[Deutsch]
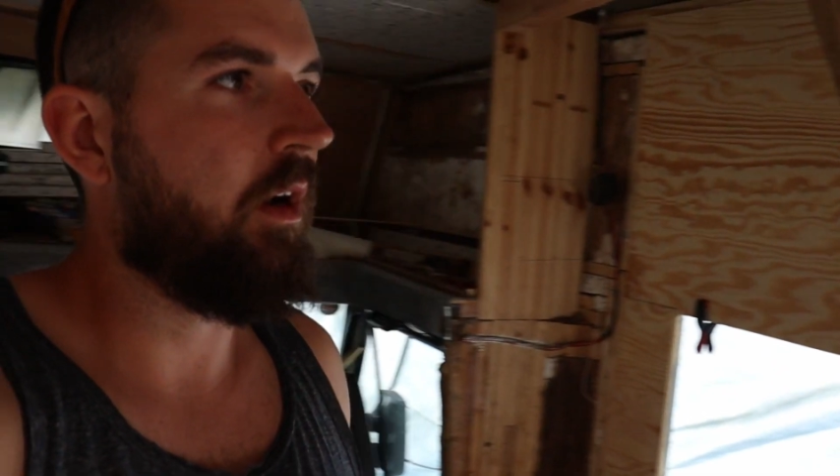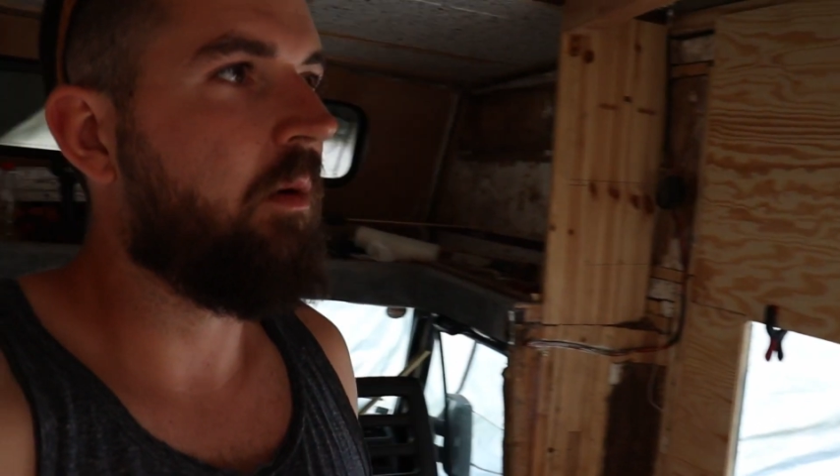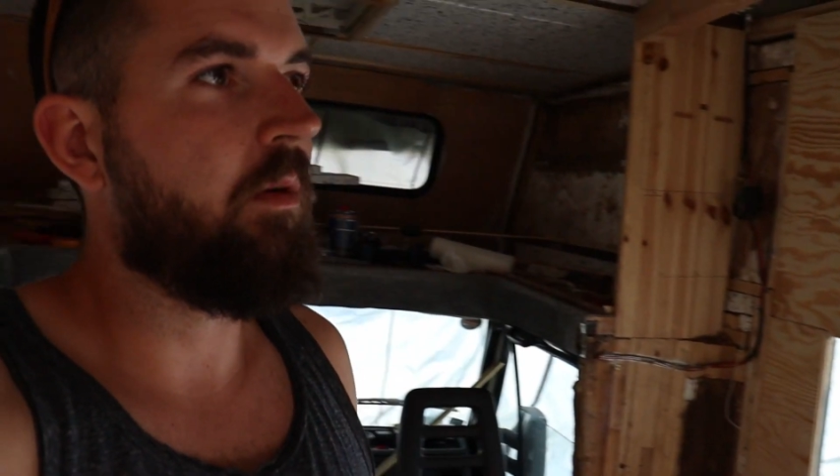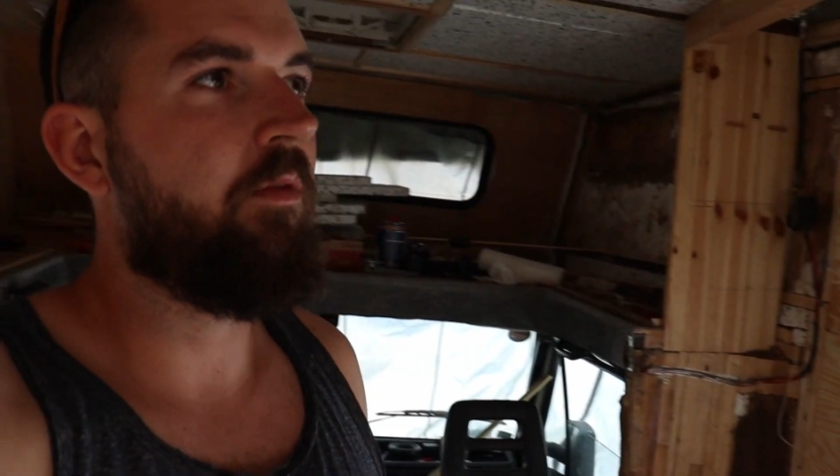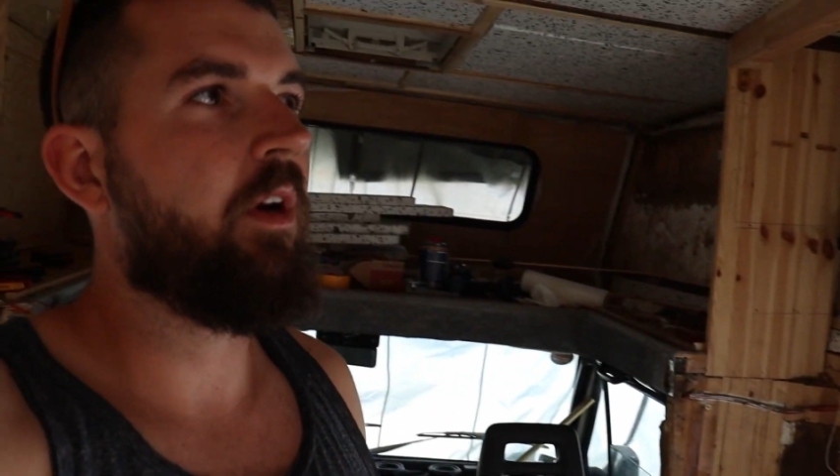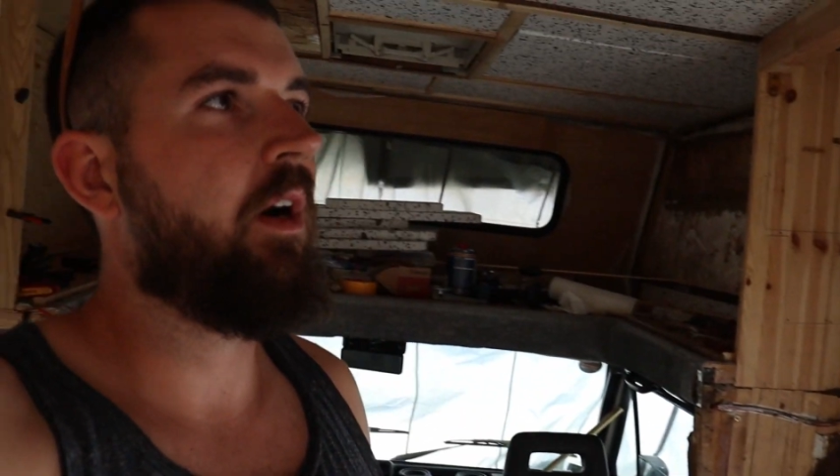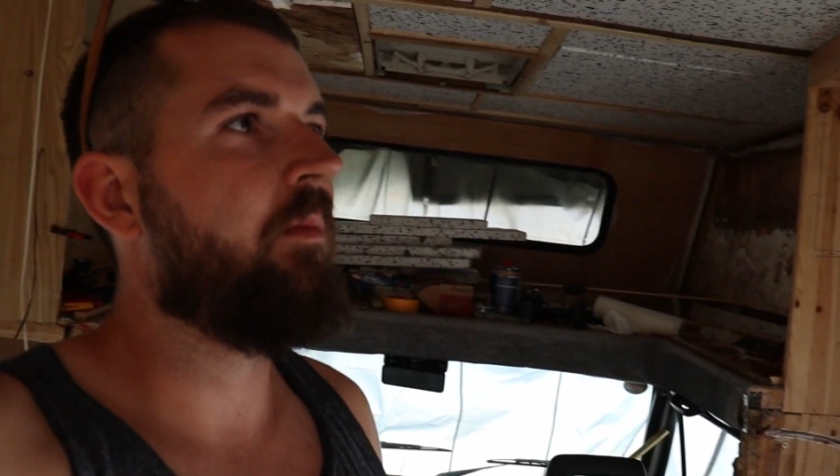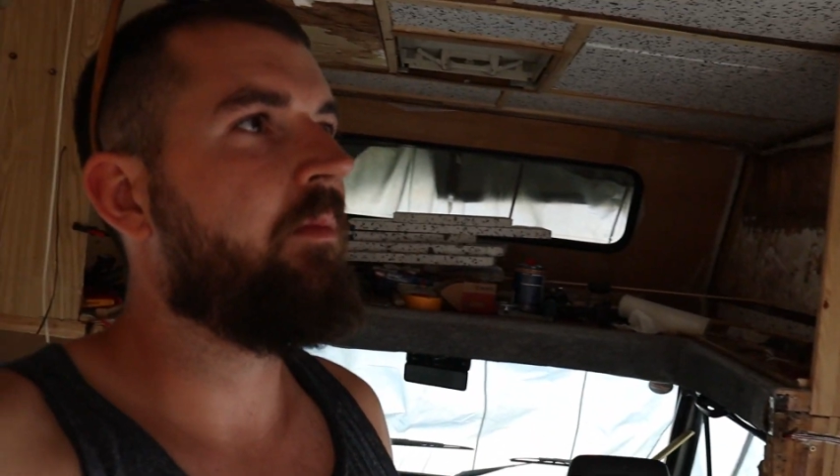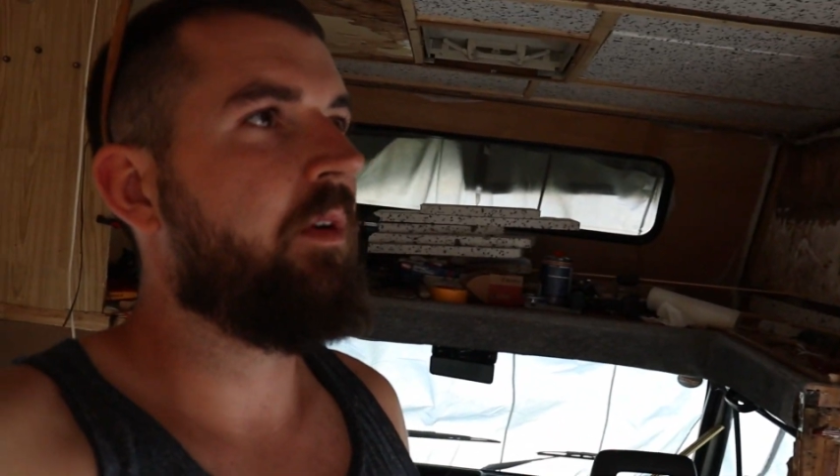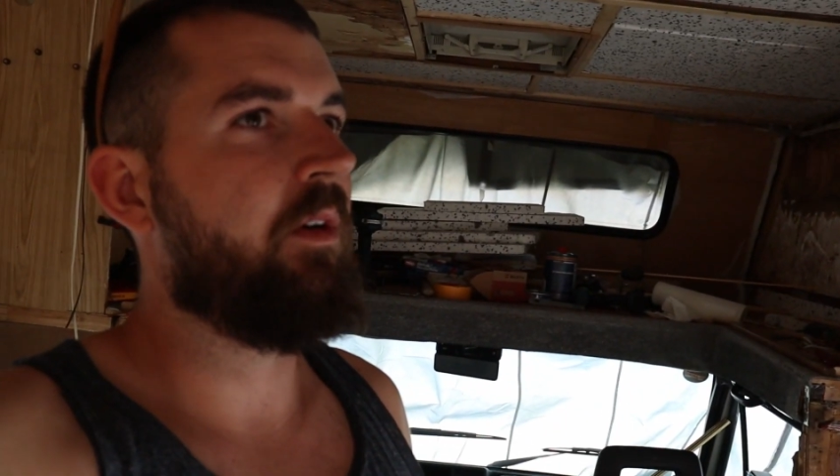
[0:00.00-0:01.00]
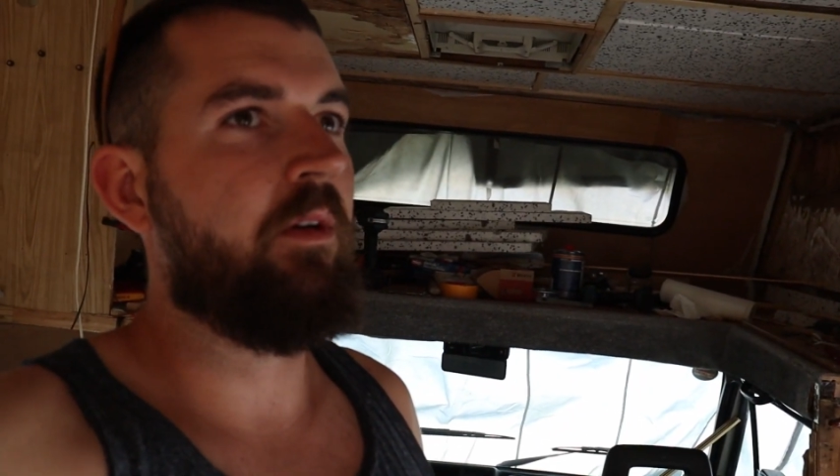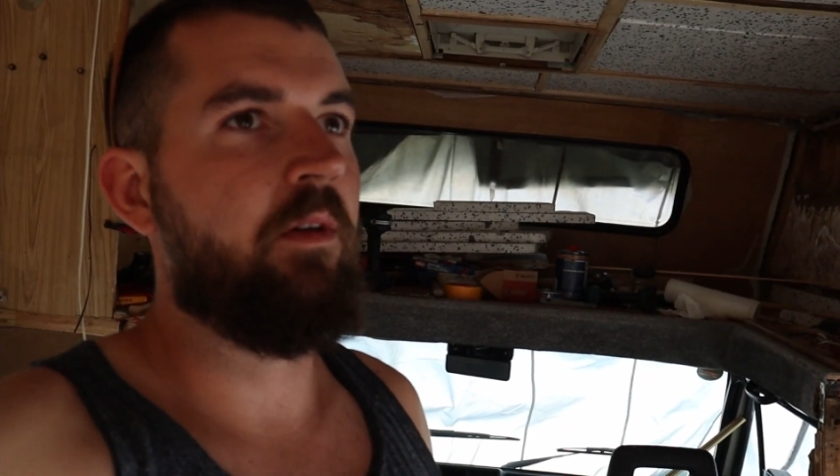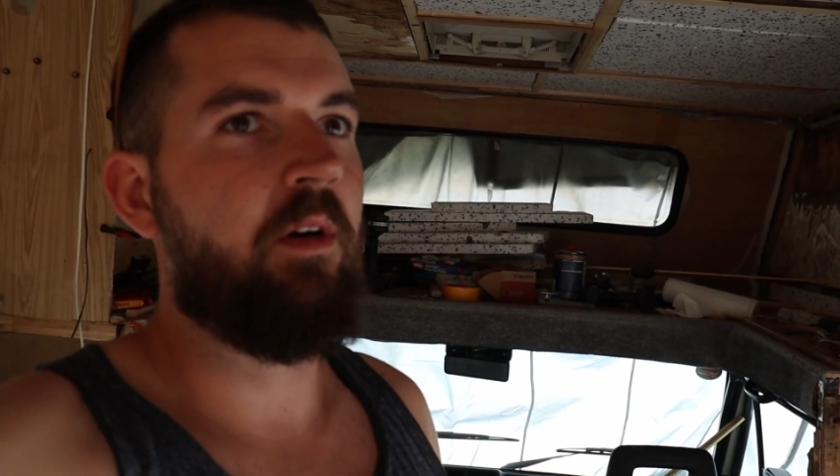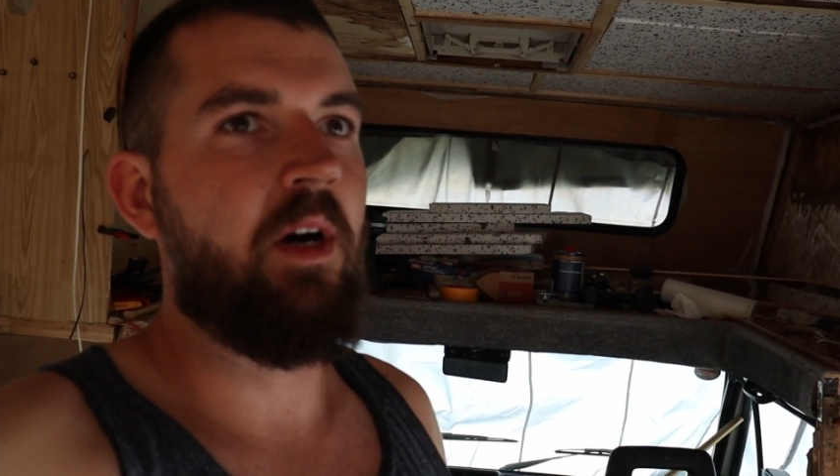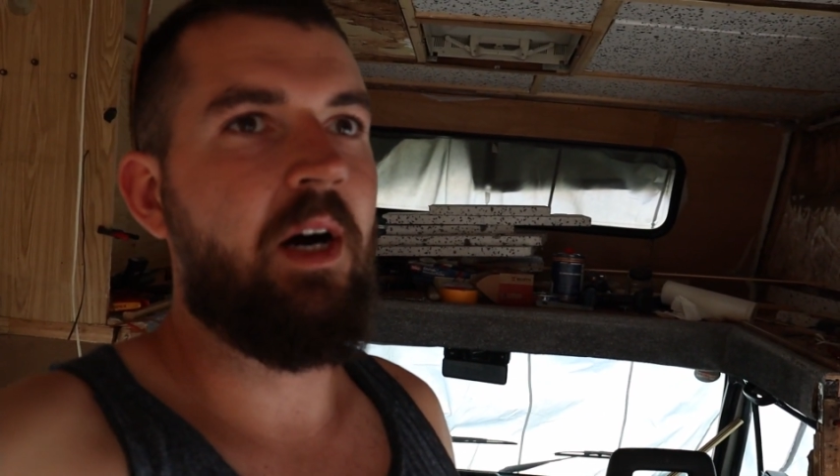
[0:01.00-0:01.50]
Aber wir haben
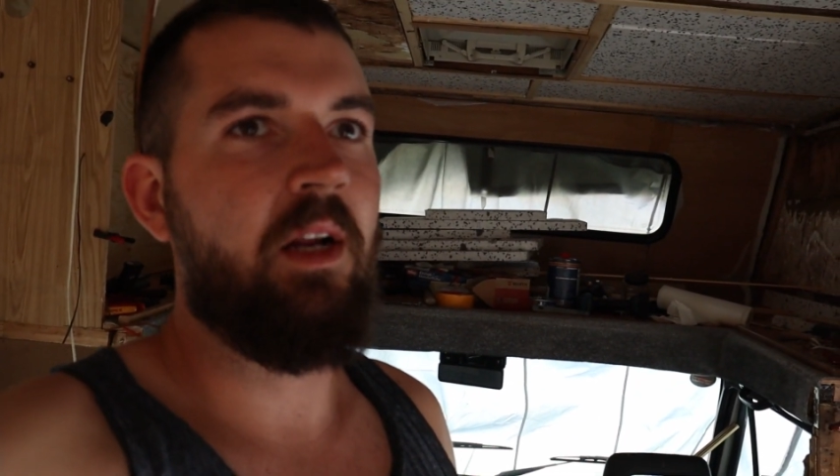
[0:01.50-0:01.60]
äh,